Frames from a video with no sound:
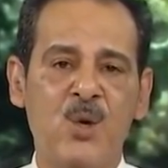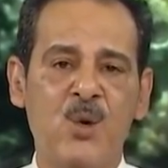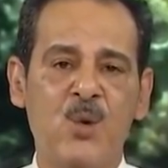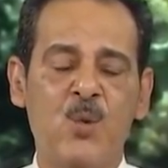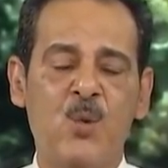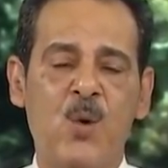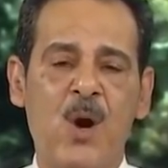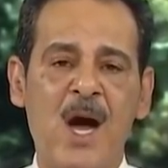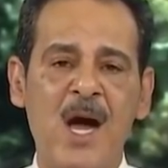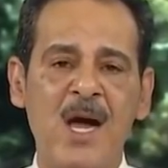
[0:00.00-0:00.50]

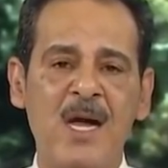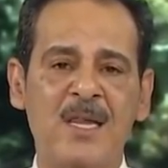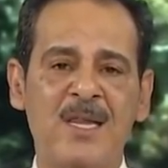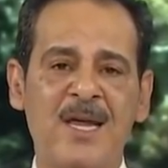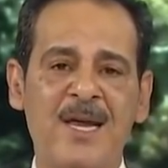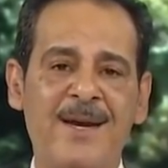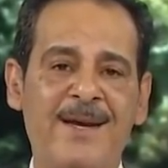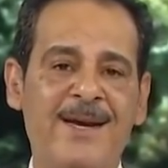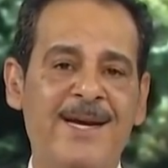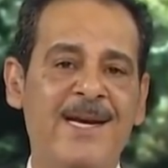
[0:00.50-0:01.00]

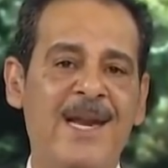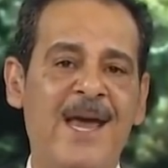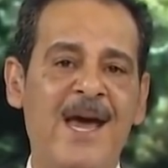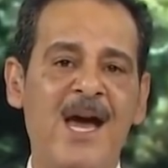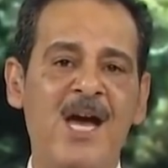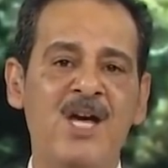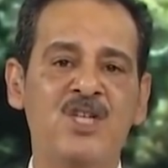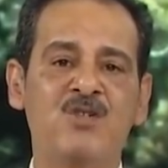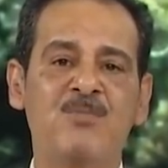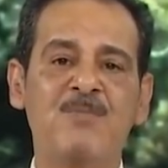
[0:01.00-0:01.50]
وأيضا
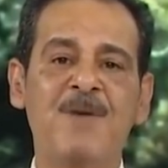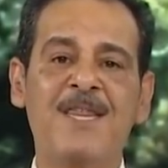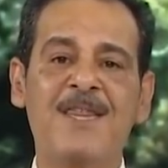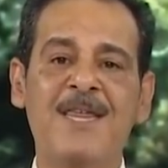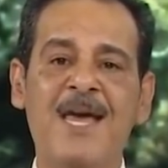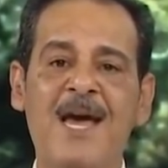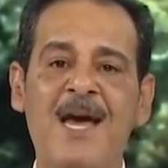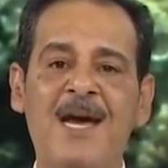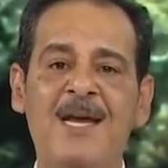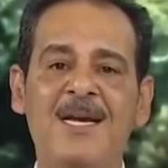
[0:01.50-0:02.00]
علاج
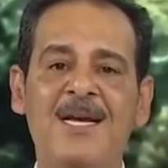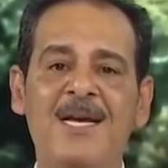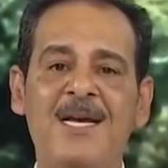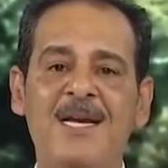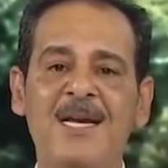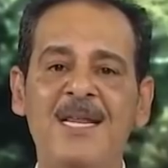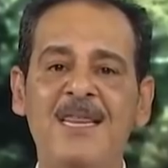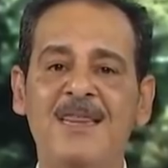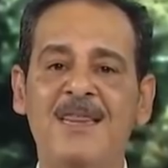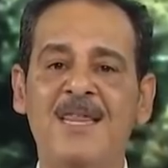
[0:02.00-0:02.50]
مثالي
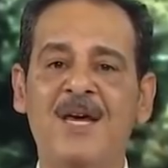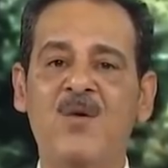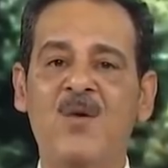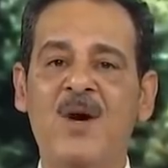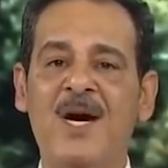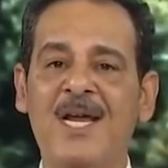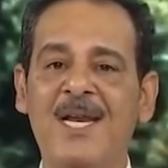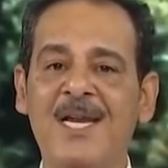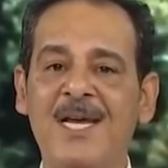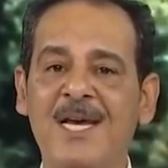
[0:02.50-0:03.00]

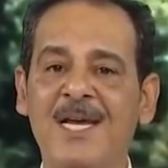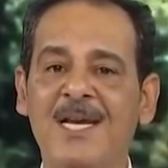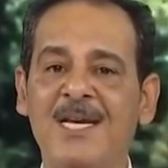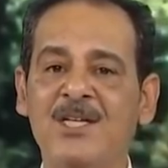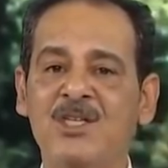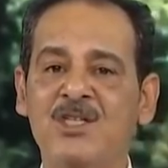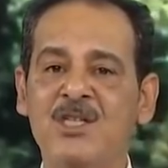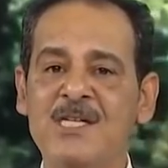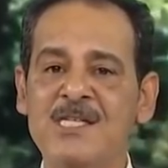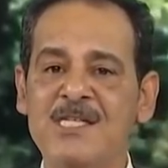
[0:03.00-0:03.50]
للثواليل
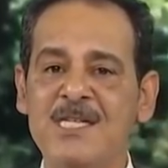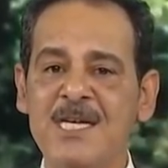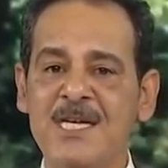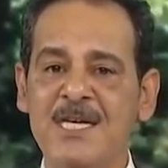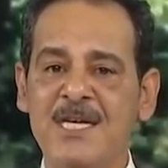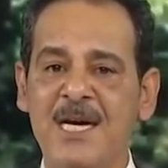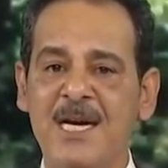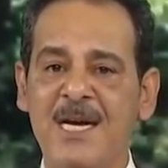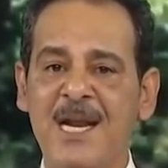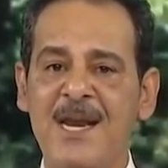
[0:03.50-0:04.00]

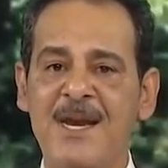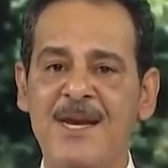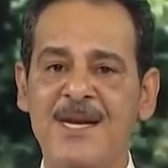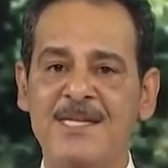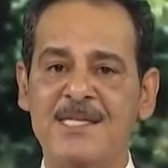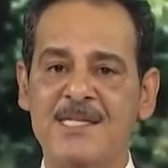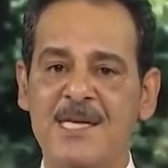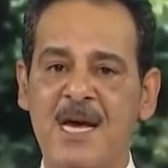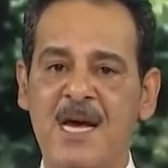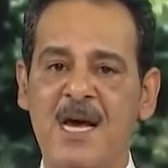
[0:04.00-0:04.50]
الجنسية
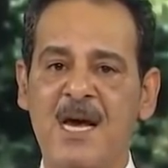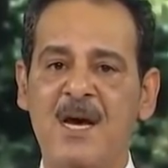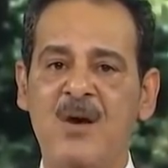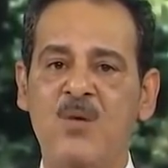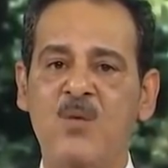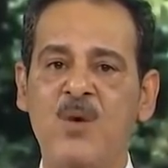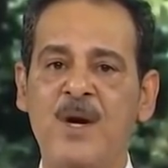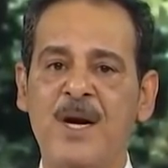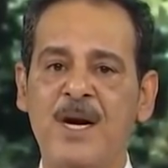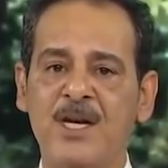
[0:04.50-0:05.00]
للنساء
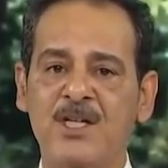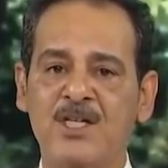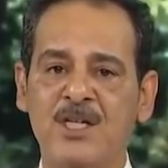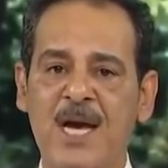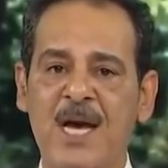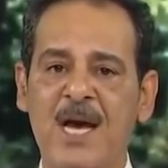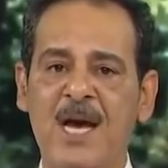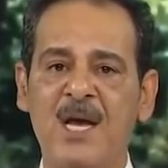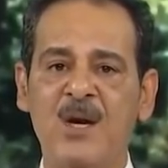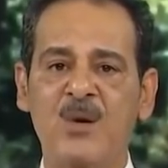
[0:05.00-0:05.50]

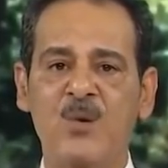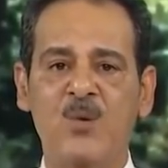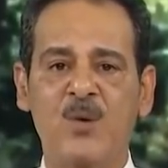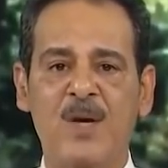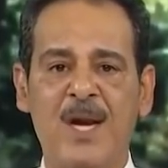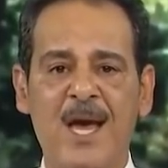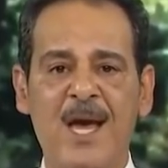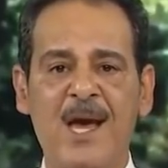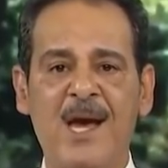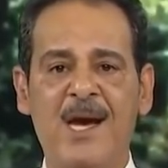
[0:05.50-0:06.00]
والرجال
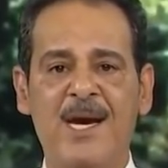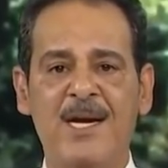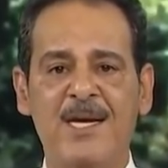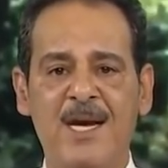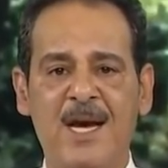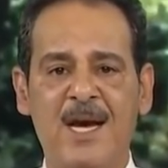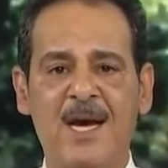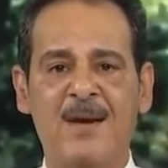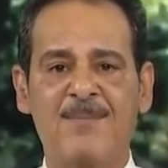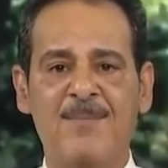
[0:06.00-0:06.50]
ولا
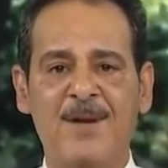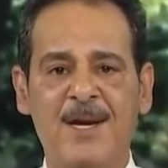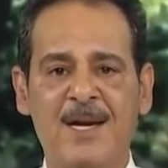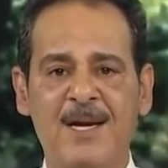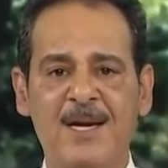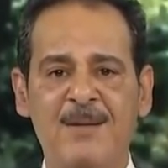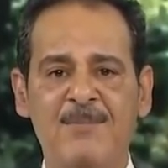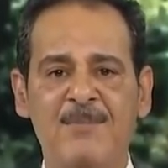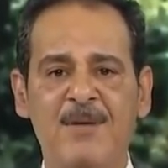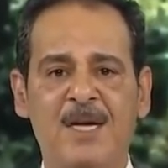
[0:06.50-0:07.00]
حياء
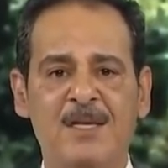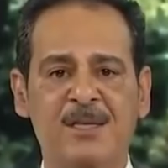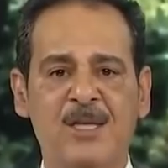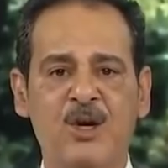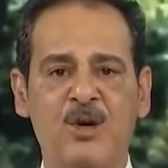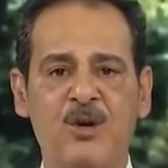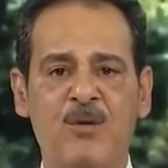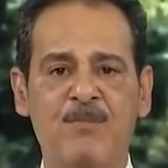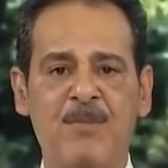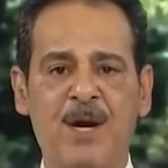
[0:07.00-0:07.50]
بالعلم
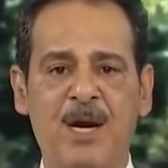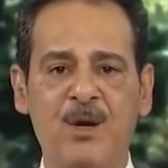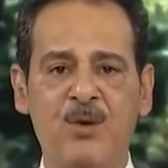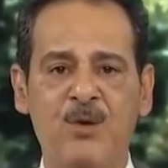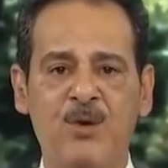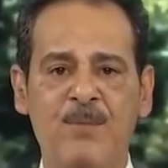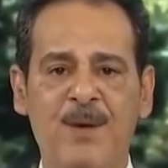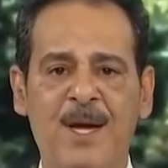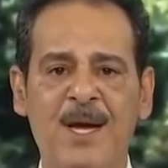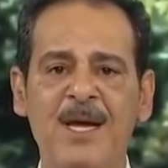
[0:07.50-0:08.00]
نعطيكم
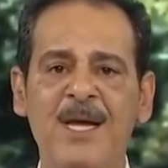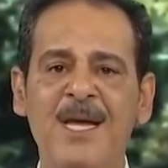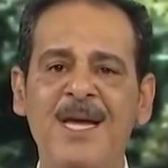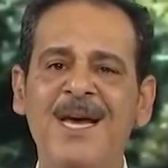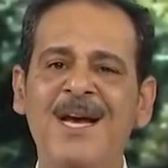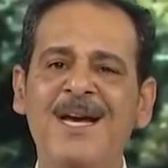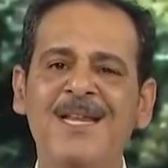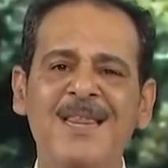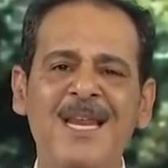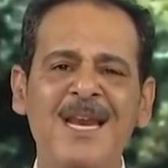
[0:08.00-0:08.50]
معلومة
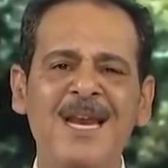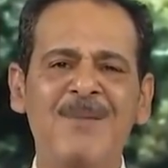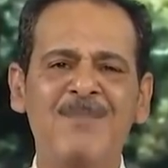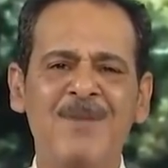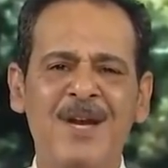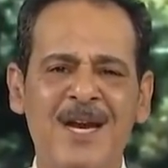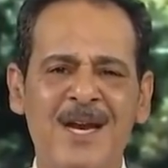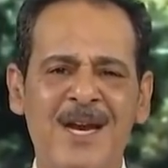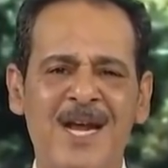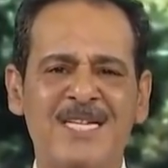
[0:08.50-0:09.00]
كثير
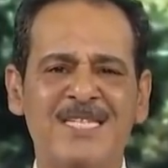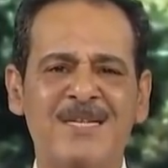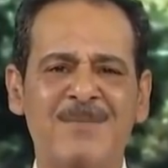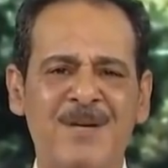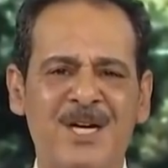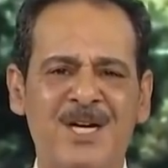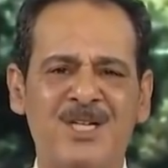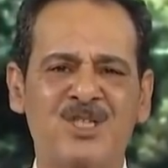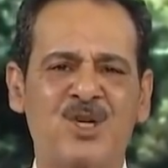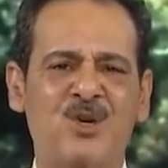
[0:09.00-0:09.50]
من الناس
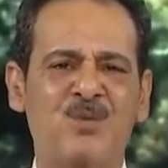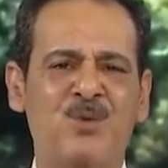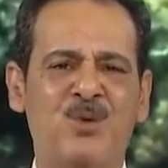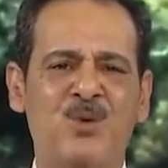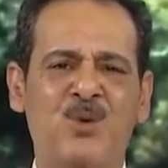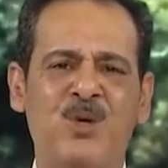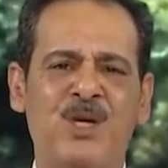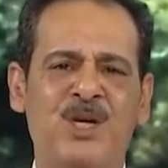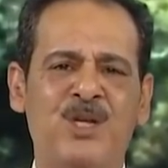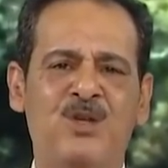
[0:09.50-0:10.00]
بيخجلوا
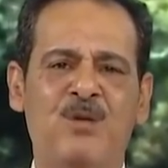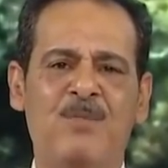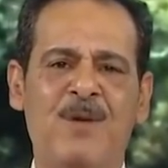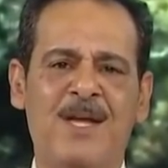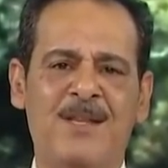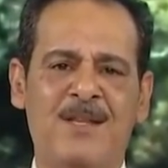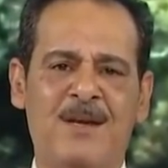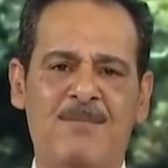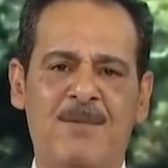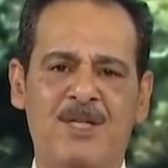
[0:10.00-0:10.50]
بتكون عندهم
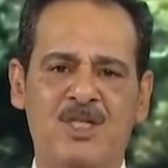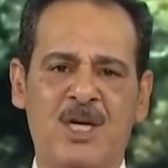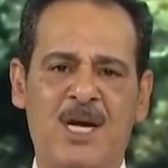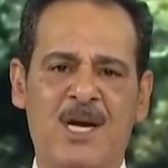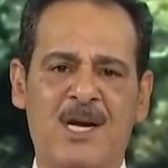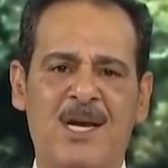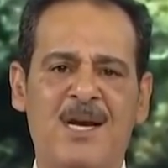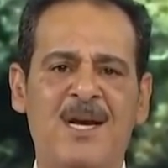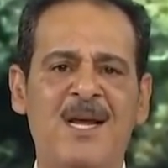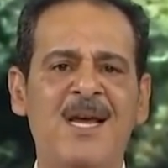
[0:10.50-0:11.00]
هذه
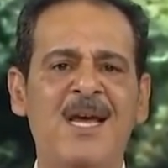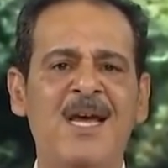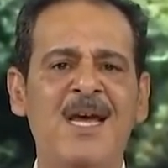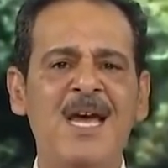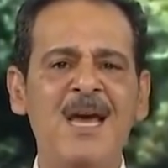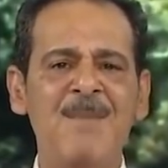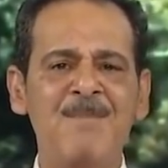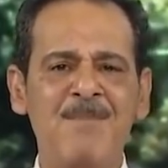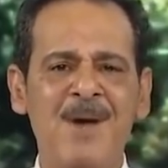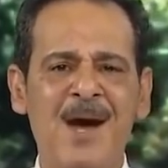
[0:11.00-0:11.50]
المشاكل
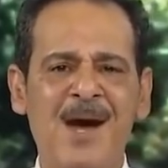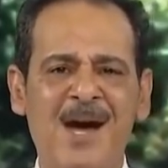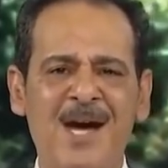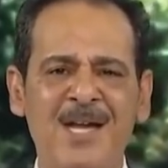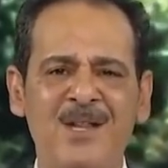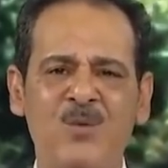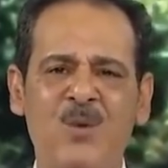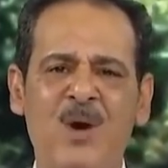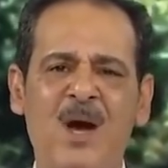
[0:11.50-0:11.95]
إما عدوى